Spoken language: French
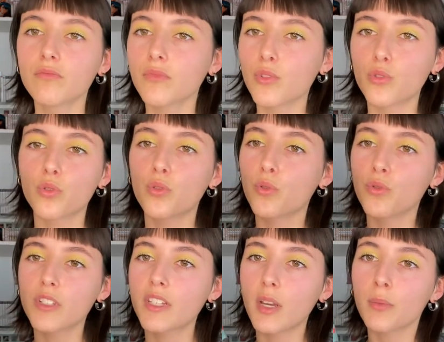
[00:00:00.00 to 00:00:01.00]
je
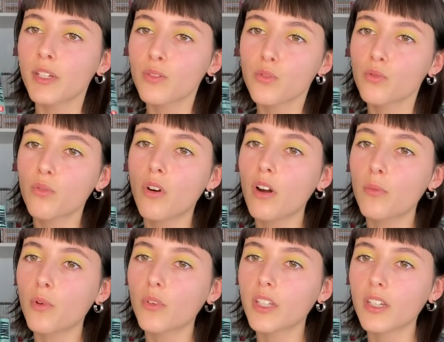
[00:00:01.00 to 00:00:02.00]
considère pas que ce soit un
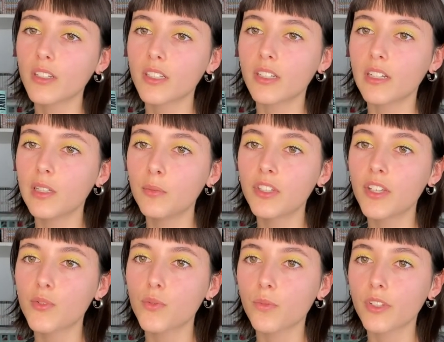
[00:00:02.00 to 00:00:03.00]
manga qui ait une
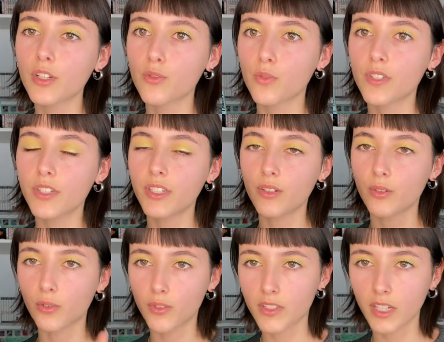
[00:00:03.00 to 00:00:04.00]
limitation d'âge aussi
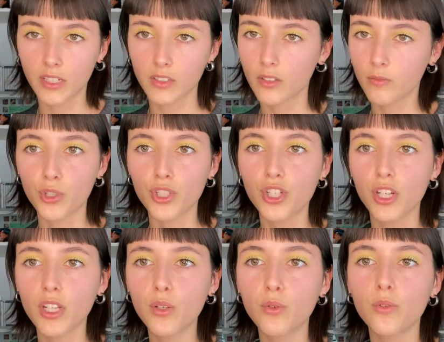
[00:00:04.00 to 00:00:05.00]
euh, stricte. Je
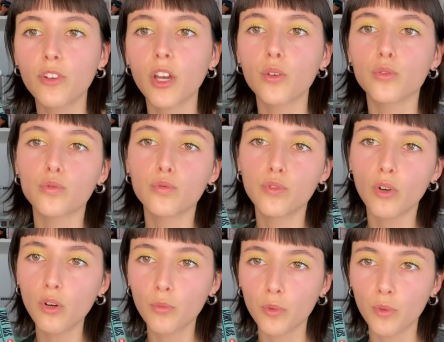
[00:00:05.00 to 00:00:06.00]
dirais que vers 12
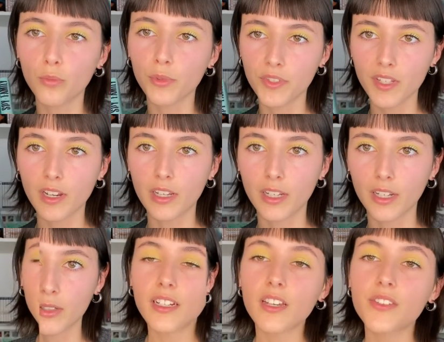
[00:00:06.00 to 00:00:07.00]
ans, on peut commencer à lire. Il
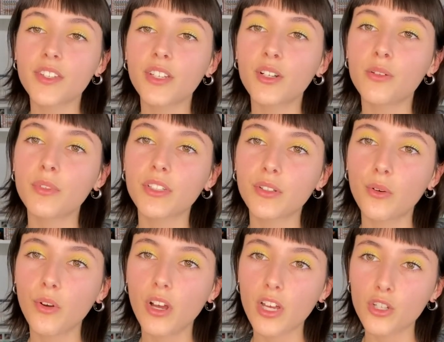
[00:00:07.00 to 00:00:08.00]
est classé comme
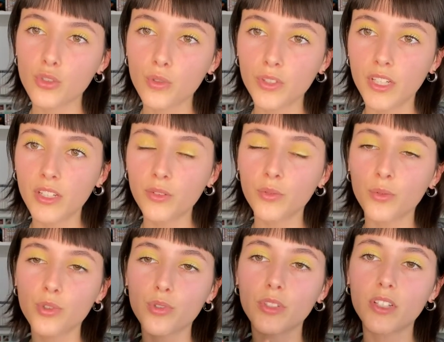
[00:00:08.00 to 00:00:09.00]
étant un shonen,
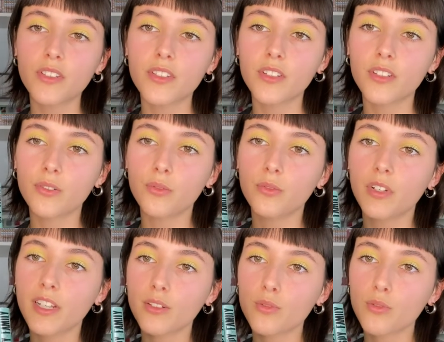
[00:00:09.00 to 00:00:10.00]
donc shonen c'est une
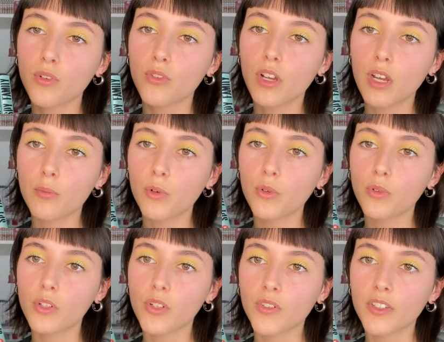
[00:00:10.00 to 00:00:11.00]
lecture normalement
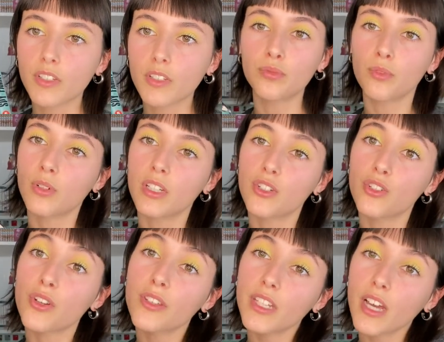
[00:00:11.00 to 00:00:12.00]
orientée pour les
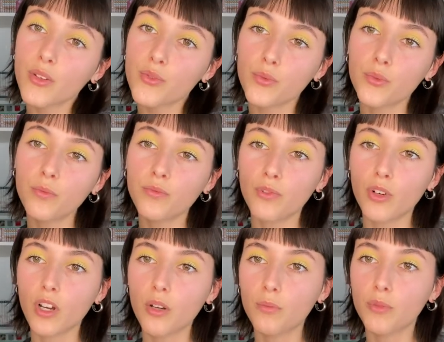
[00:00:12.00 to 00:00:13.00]
jeunes garçons,
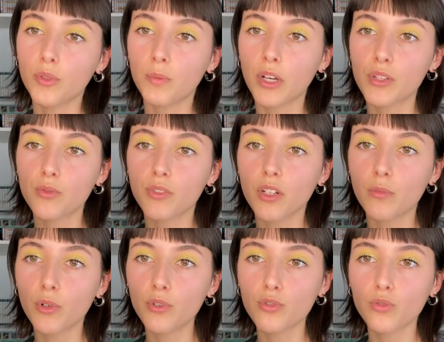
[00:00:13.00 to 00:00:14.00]
voilà, mais personnellement je